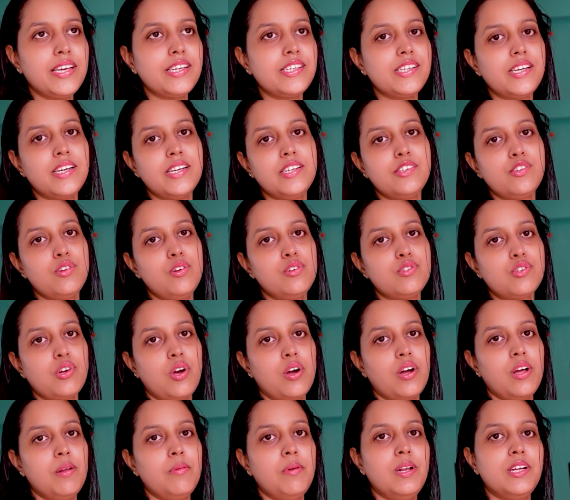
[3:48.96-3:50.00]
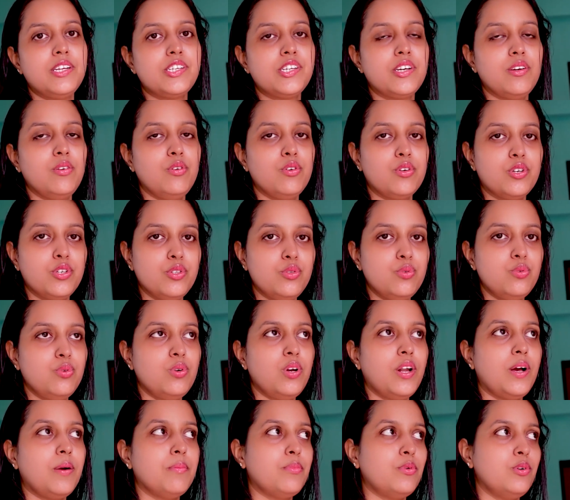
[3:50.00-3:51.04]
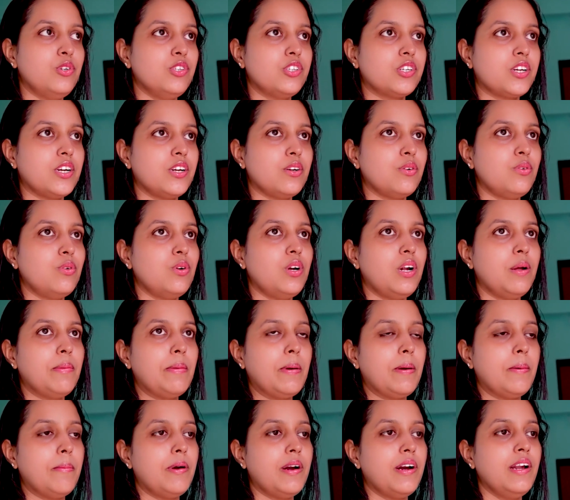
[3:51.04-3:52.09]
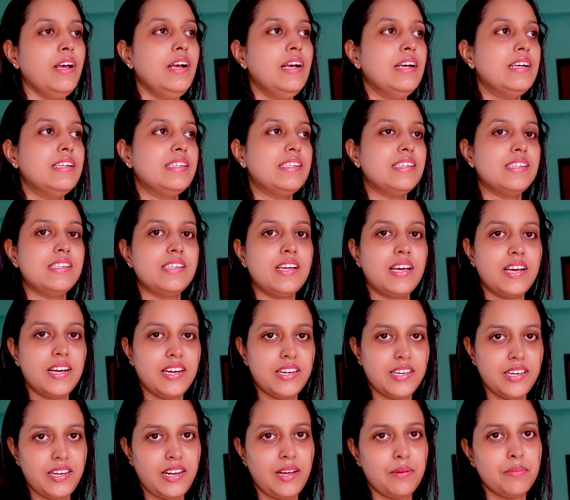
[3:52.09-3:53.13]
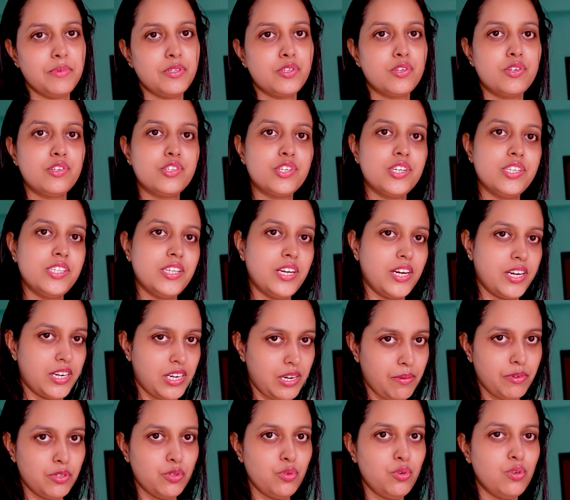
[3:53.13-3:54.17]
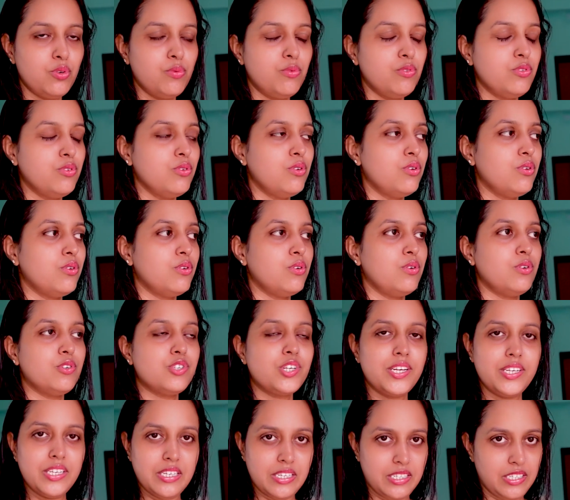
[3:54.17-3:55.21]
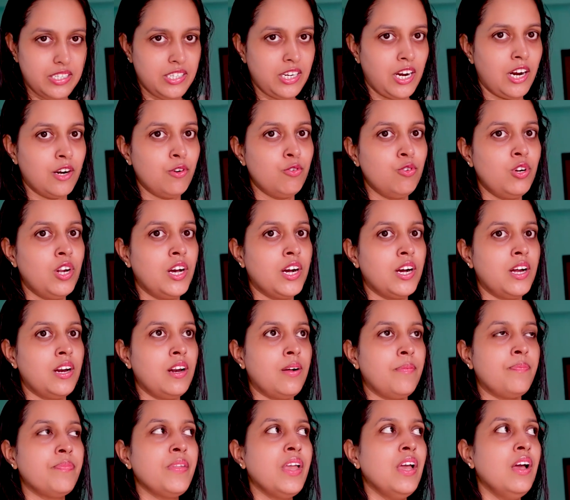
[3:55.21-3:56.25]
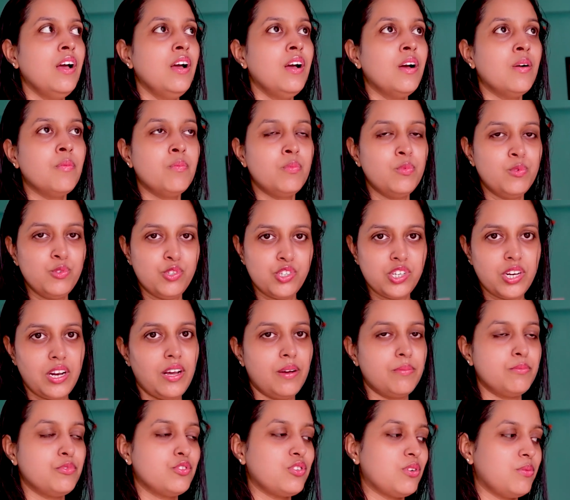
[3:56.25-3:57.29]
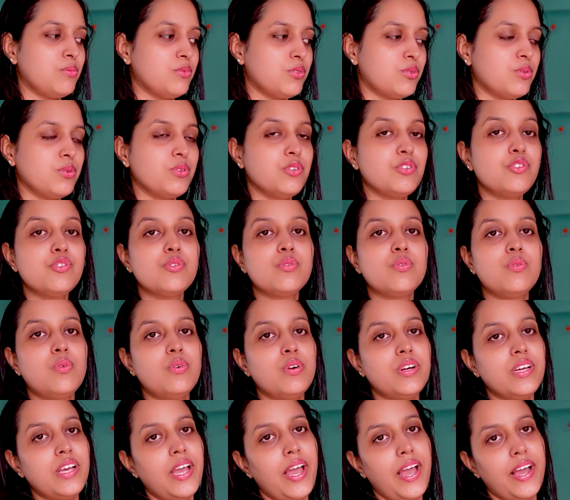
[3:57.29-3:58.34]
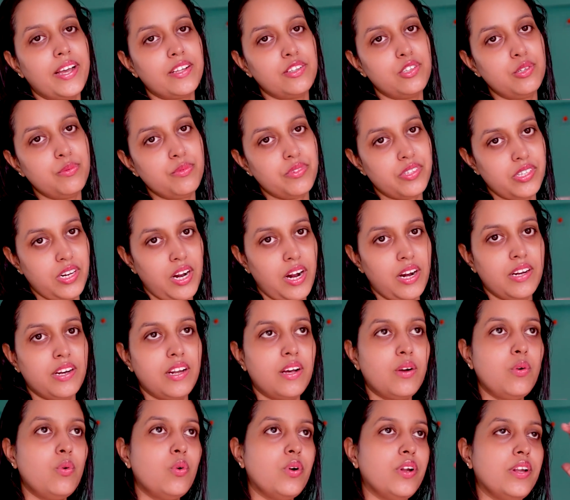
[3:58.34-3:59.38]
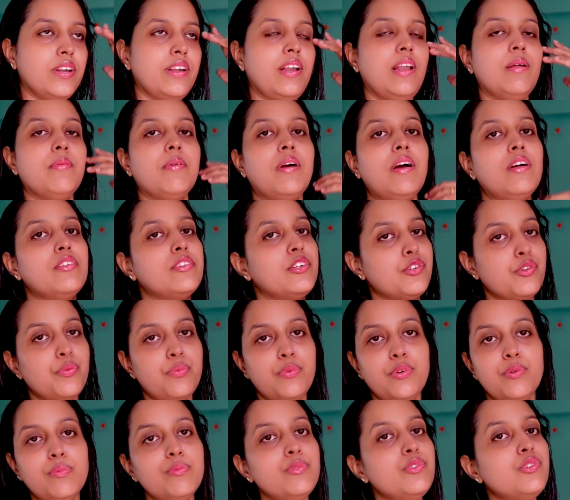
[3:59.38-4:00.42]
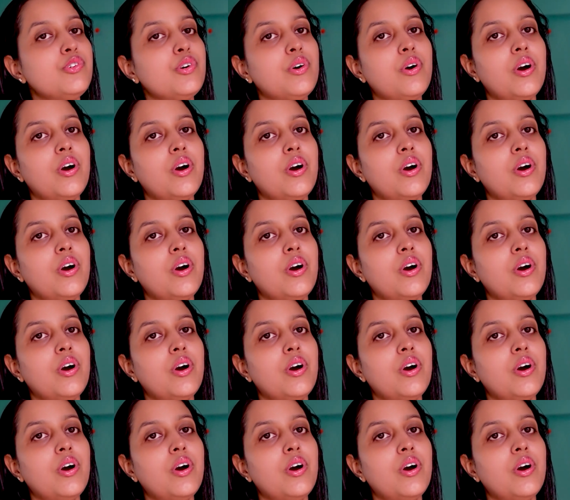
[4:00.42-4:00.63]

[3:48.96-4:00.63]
এসে গেছিলো সকালবেলায় সেগুলোকে ধুলাম পরিষ্কার করলাম আবার যে জায়গাটায় নামিয়েছিল সেই জায়গাটা আবার ধুলো ধুলো হলো সেই জায়গায় ঝাড়ু লাগালাম মুছলাম সমস্ত কিছু করে একদম স্নানটা করে নিলাম কারণ দেশপ্রিয় পুজো